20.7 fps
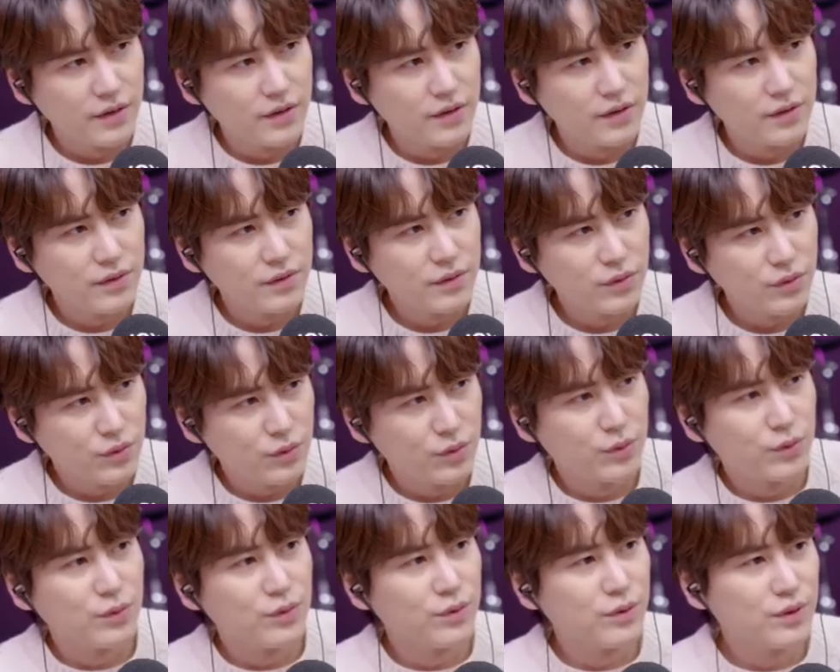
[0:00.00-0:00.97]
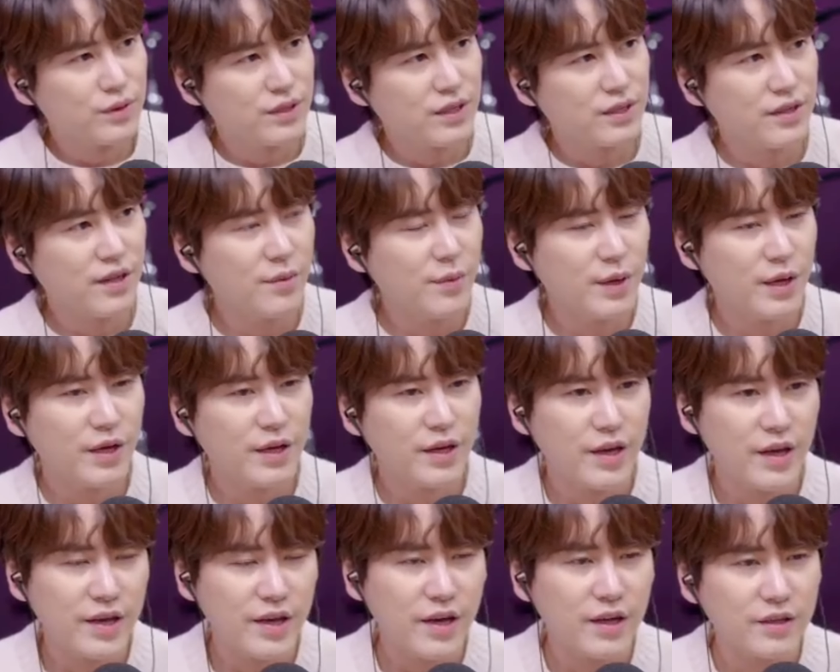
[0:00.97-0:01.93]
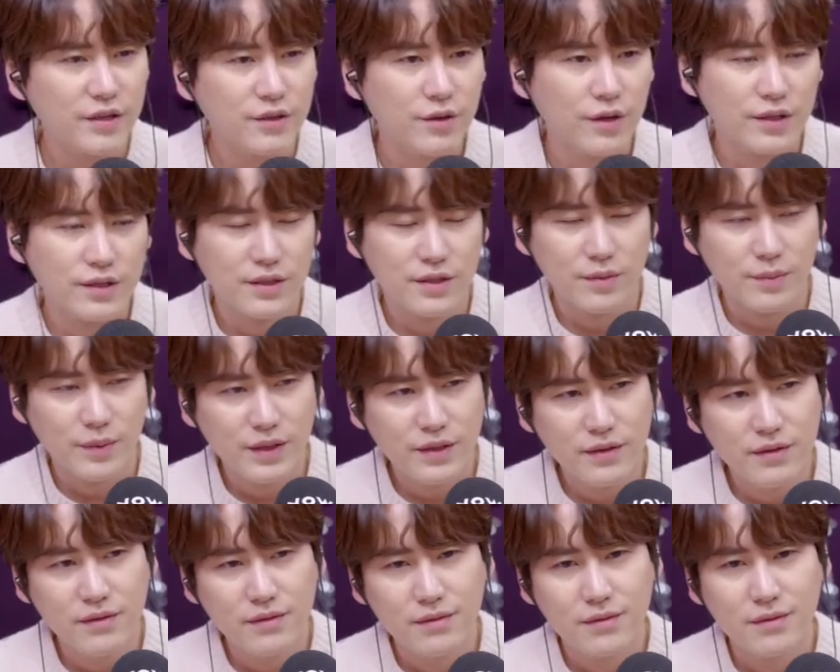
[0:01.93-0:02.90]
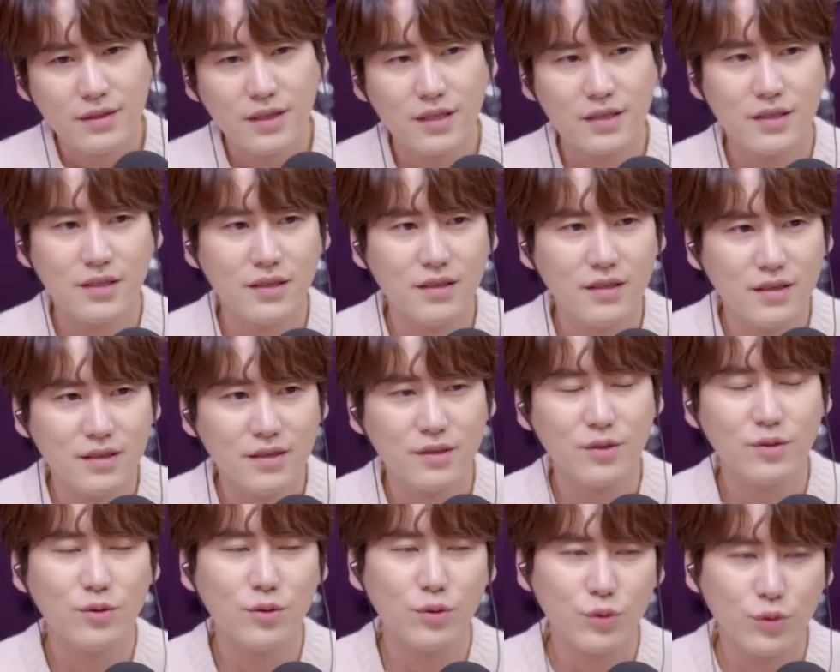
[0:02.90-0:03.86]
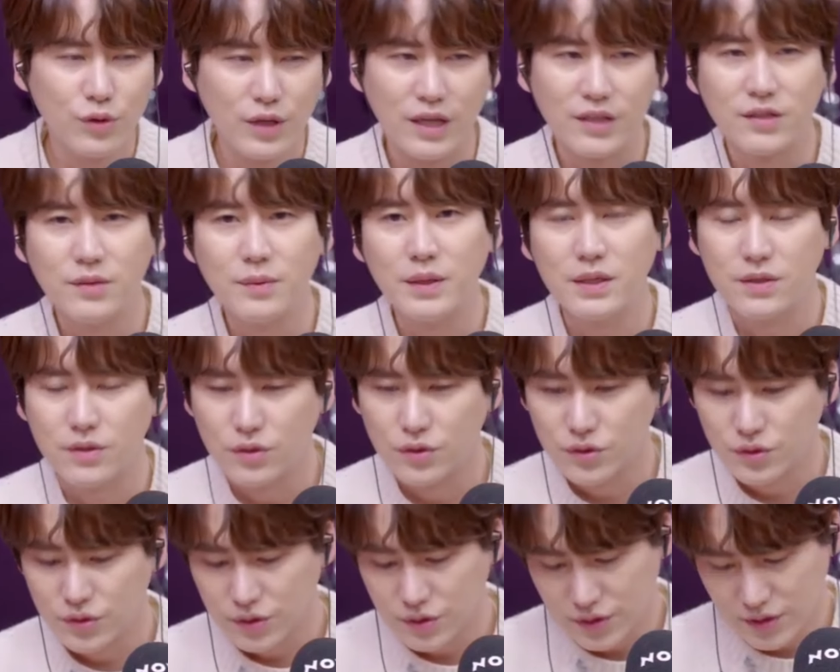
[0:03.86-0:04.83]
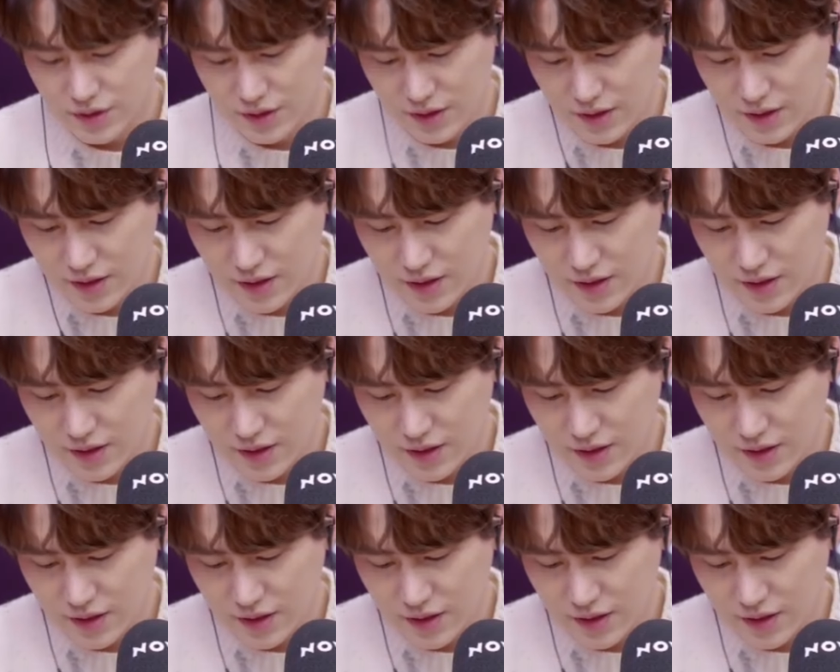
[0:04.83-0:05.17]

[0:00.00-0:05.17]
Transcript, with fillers: 어, 또 상대방에게 얘기하는 것 같지만 사실 스스로 또 다짐하는 거죠.